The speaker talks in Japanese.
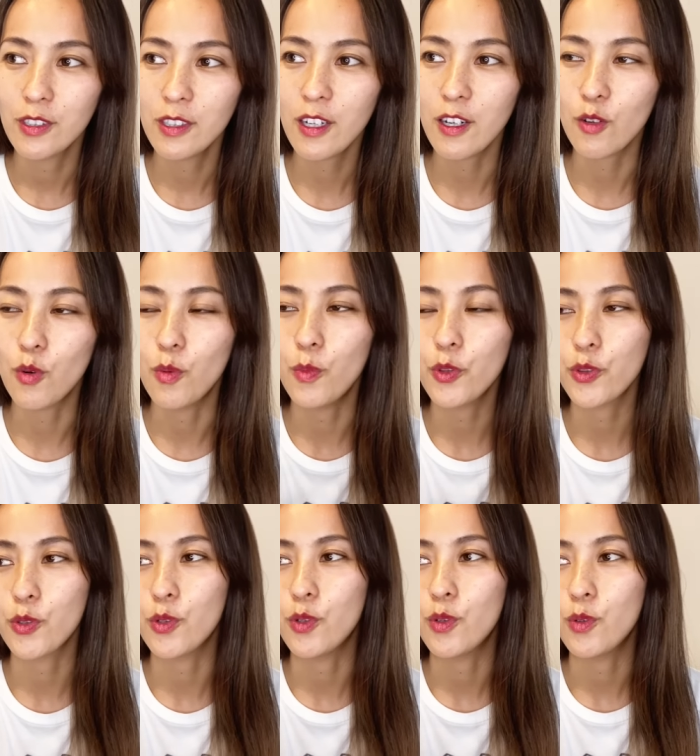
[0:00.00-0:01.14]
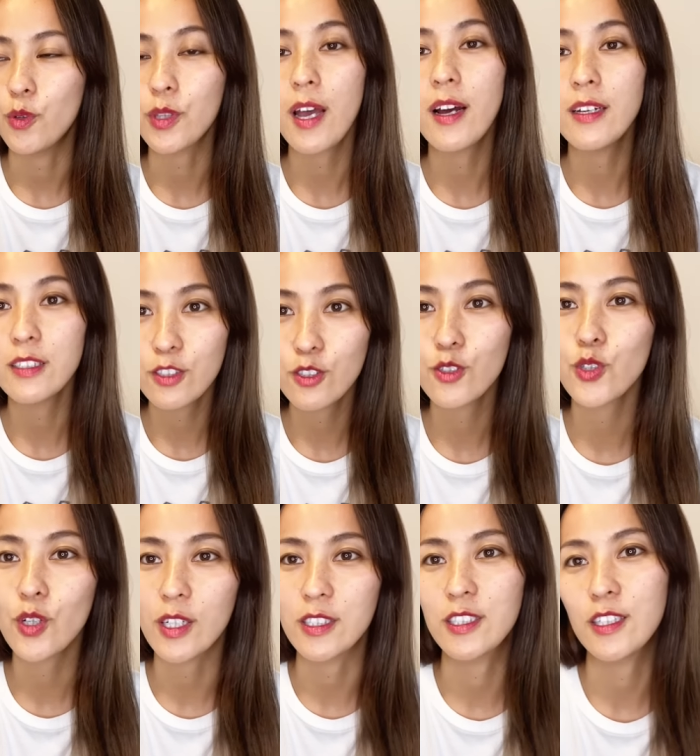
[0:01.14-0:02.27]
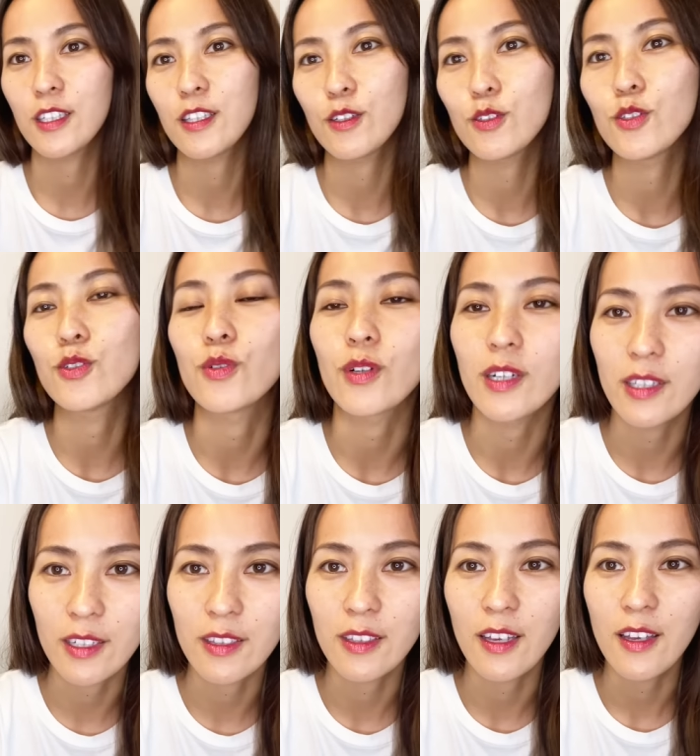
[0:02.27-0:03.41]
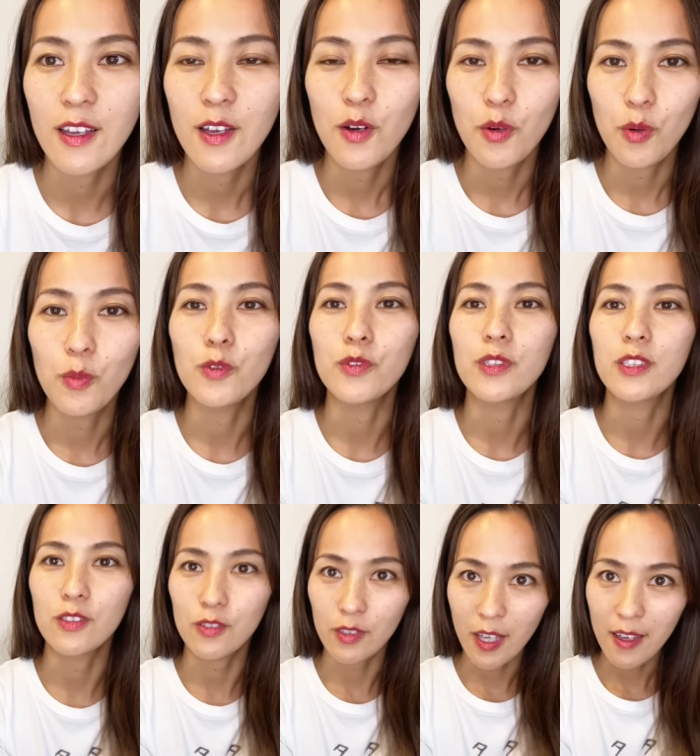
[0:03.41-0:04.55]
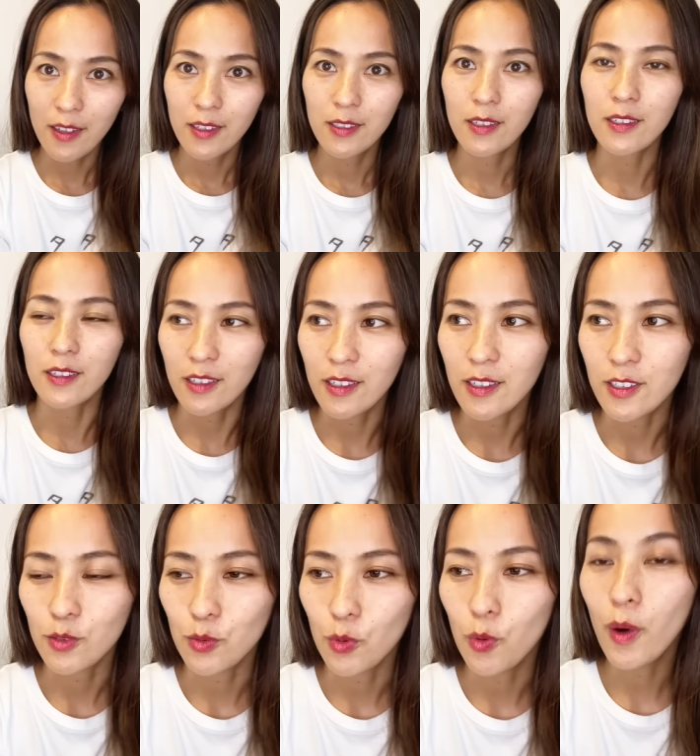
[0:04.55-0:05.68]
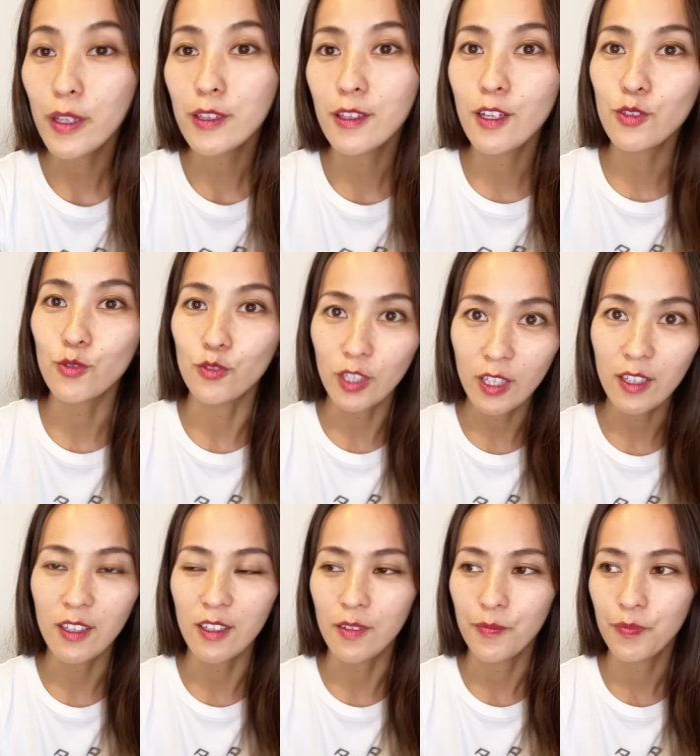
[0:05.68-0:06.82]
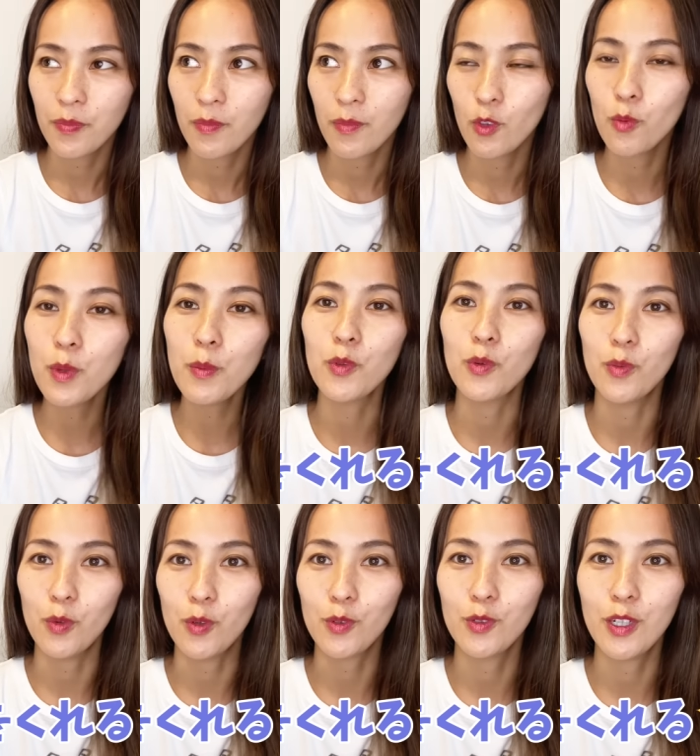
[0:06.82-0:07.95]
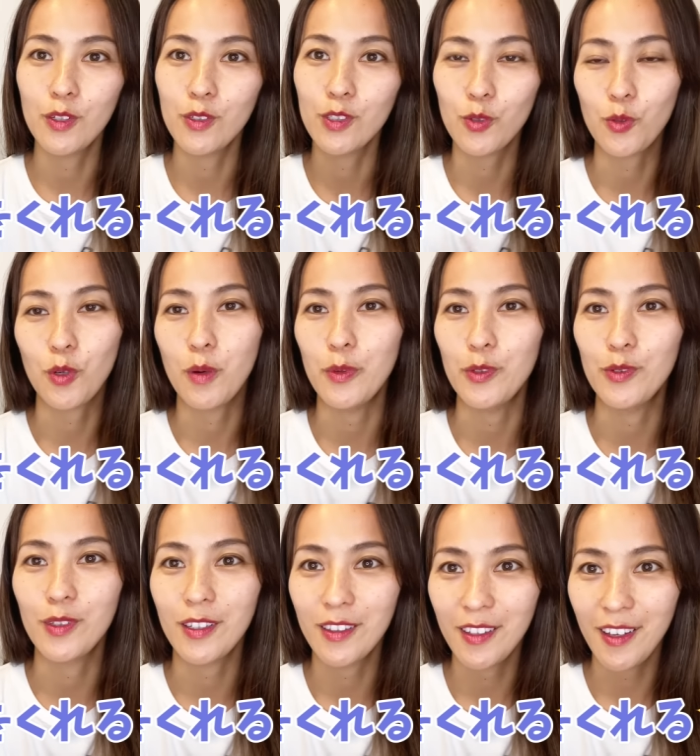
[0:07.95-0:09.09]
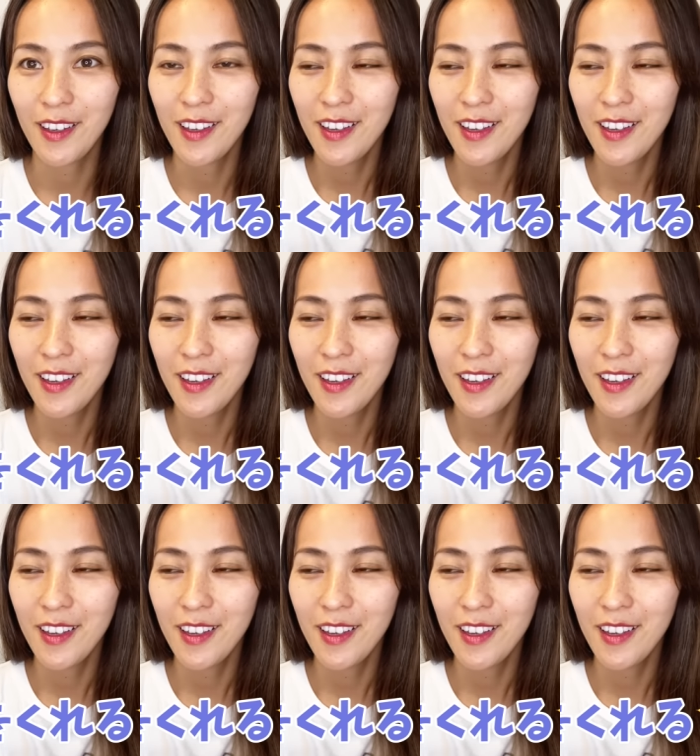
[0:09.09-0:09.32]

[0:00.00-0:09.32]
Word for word: なんかこうもっとお互いすることが違ってくるのかなって思うんですよね。なんかその終わった後に飲み物をくれる人とかもいるんだって。